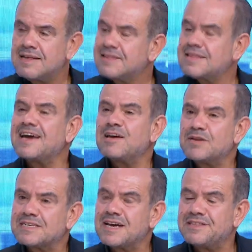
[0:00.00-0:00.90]
طيب
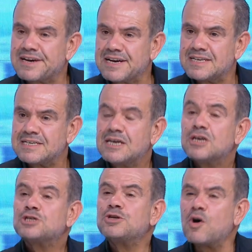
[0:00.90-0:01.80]
يا سيد الرئيس
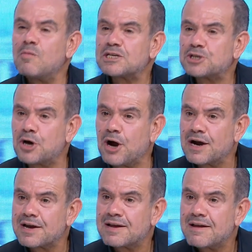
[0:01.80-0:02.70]
شنو
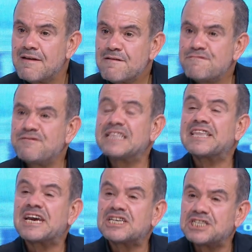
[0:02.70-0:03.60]
مشروعك في
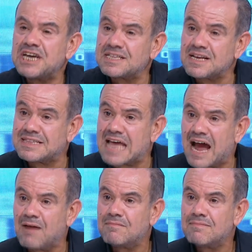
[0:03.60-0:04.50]
ترشيد
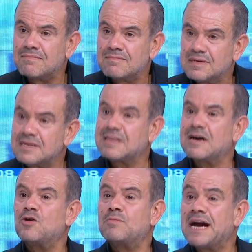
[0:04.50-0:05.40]
الدعم
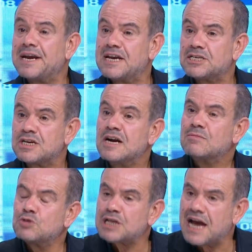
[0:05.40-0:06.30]
تو ما عندناش
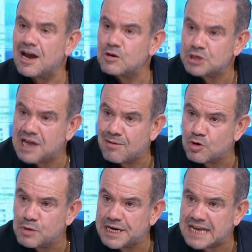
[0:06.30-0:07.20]
مش قالوا باش
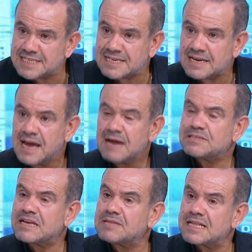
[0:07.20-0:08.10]
نعملوا منصه باش
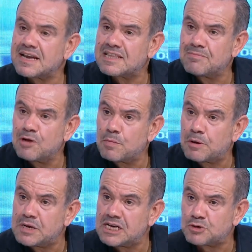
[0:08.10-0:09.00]
تبدا تخدم من لو
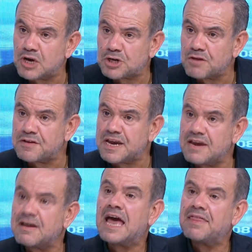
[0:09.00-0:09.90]
1 جوان
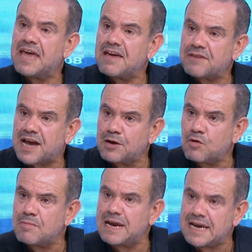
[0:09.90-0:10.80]
جانفيي هذا في
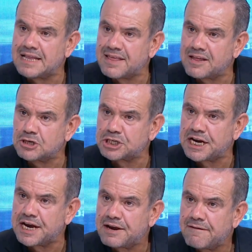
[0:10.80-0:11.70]
قانون الماليه
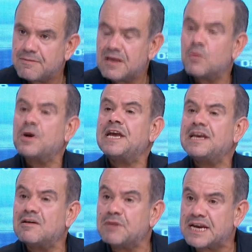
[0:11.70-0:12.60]
23 وين
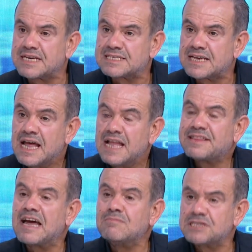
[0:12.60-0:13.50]
المنص
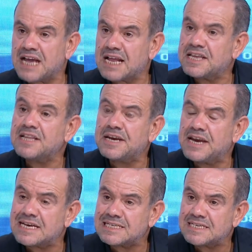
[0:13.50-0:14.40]
تمش تحديد
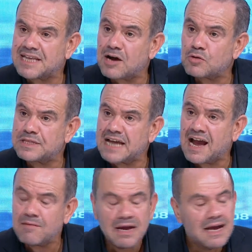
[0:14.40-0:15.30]
الناس اللي يستحقوا
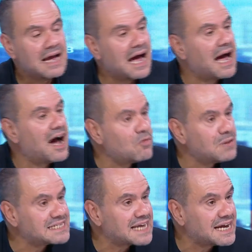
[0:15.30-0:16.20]
الدعم هاو
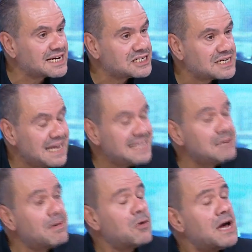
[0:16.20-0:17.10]
ما صارش نعم.
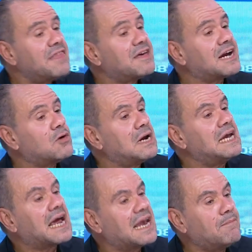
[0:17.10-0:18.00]
تيما هذا راهو
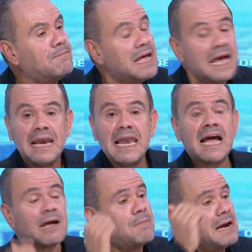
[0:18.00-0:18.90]
الاغلب نعم. لا
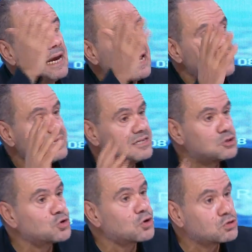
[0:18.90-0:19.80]
قبلنا
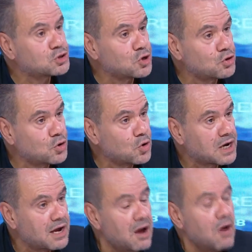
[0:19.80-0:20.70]
شروط الصندوق
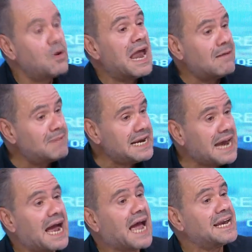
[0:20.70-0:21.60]
نعم. ولا
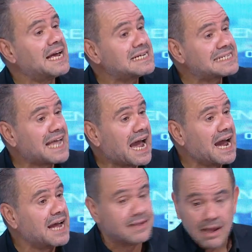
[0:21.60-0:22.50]
عملنا احنا
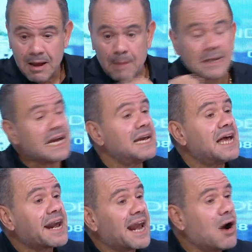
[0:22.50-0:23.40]
اصلاحات
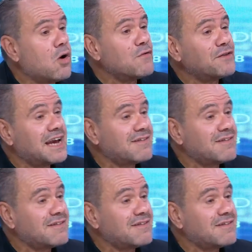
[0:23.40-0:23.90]
بقينا نرعبوا